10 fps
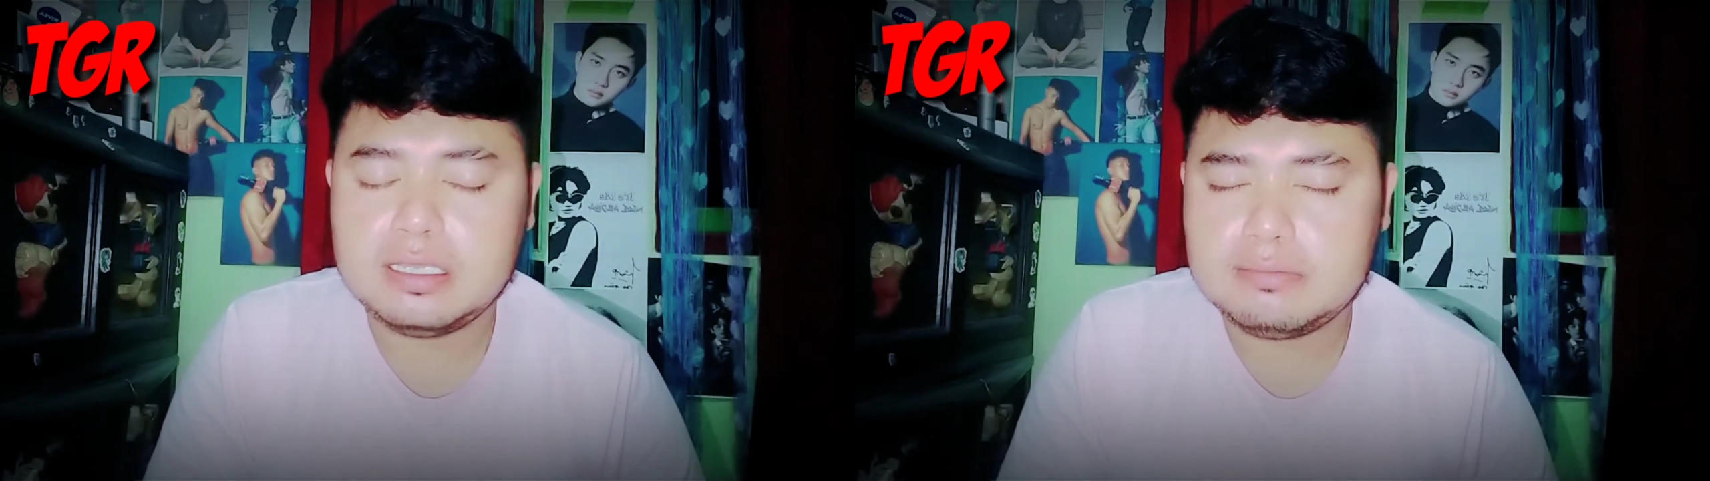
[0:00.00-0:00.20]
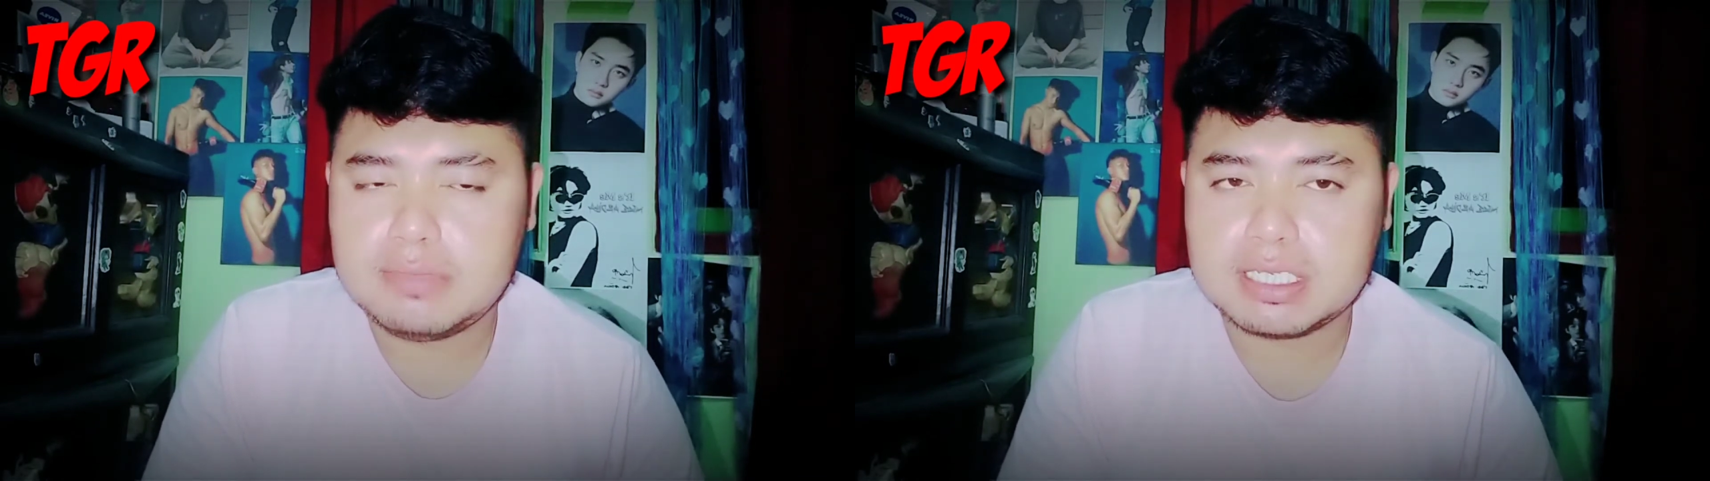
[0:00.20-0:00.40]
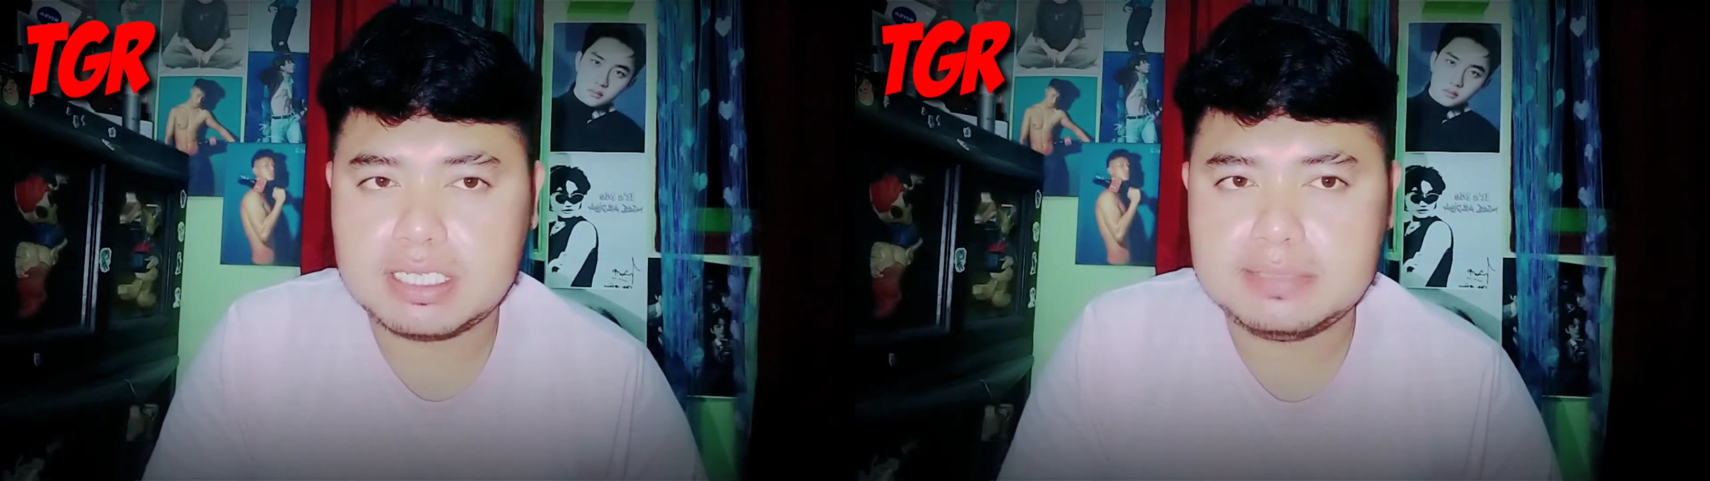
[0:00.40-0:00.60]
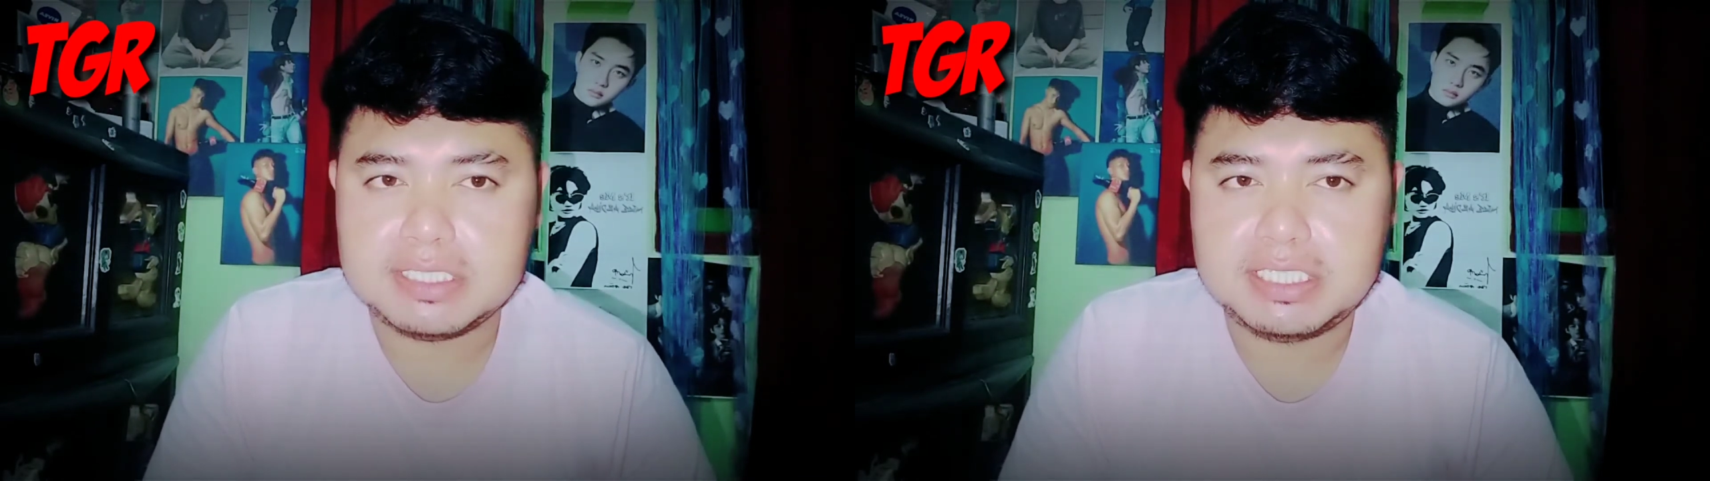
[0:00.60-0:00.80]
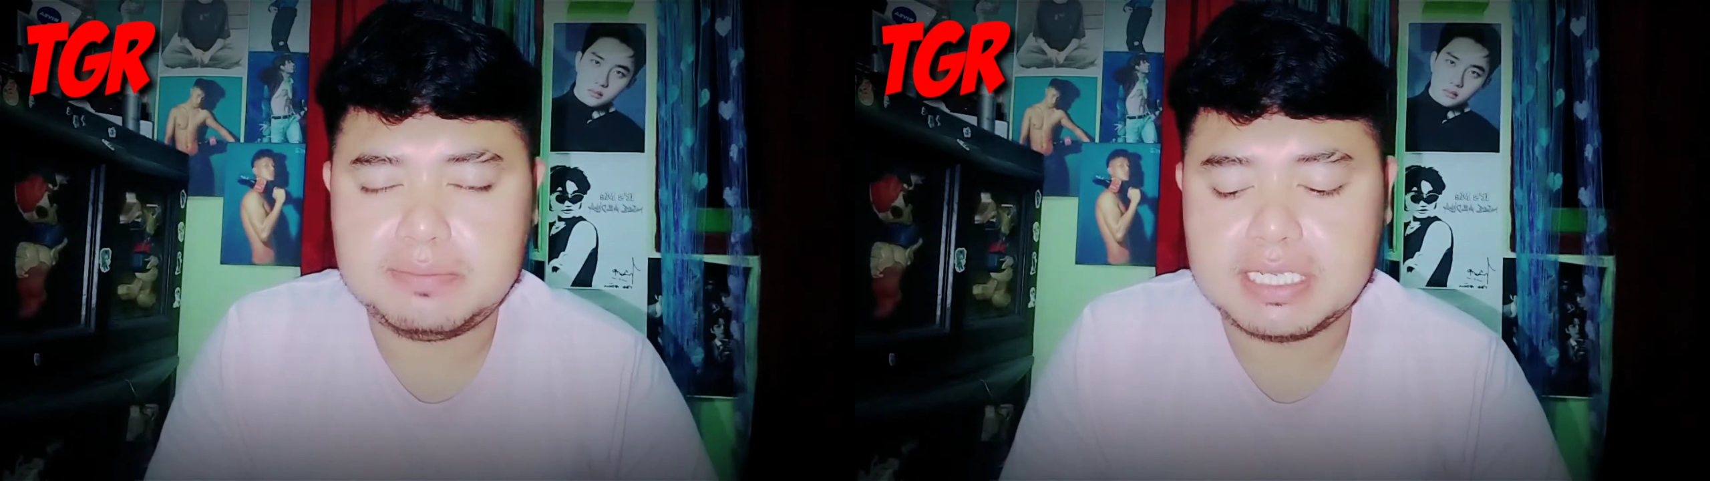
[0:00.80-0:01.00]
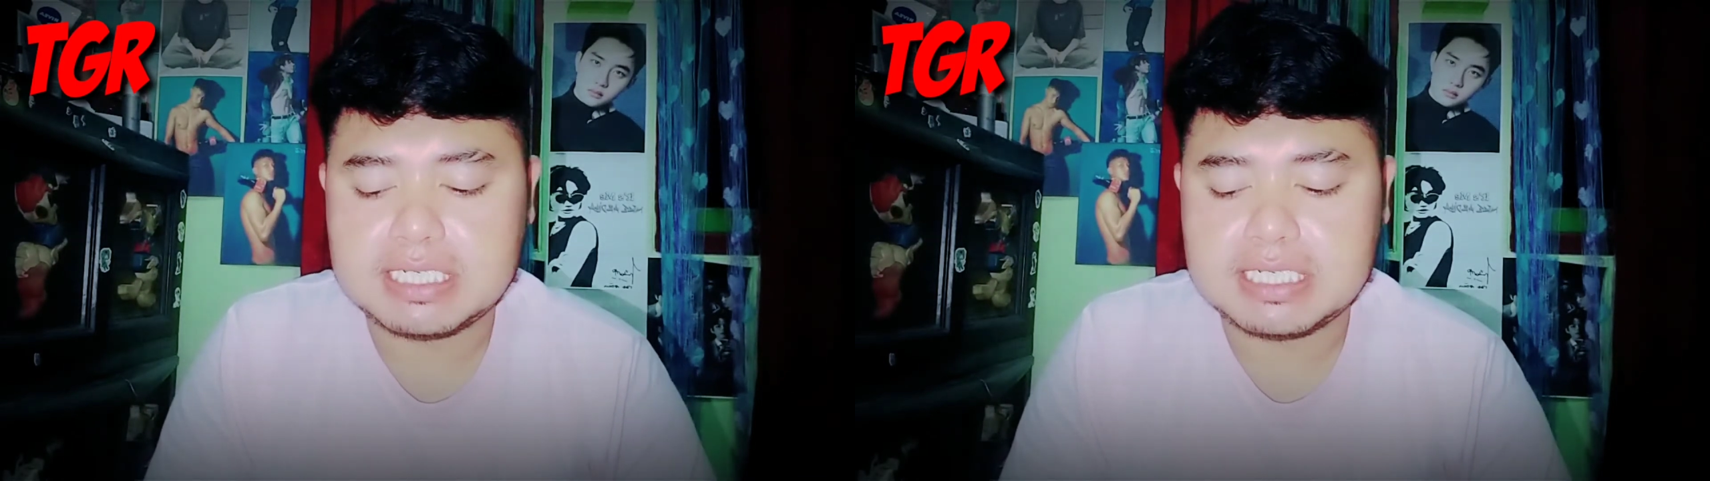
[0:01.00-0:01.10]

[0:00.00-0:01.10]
bahkan menyimpan